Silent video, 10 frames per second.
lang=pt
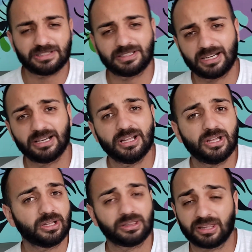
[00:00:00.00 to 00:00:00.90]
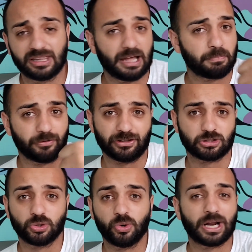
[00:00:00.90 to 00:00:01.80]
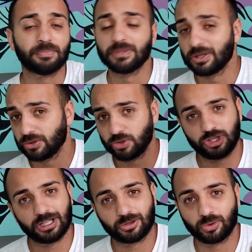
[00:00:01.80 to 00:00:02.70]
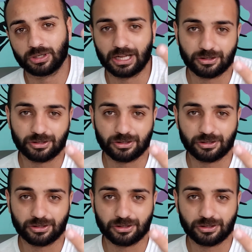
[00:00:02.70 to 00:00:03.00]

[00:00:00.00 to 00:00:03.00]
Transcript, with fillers: pode ser na professora, no diretor da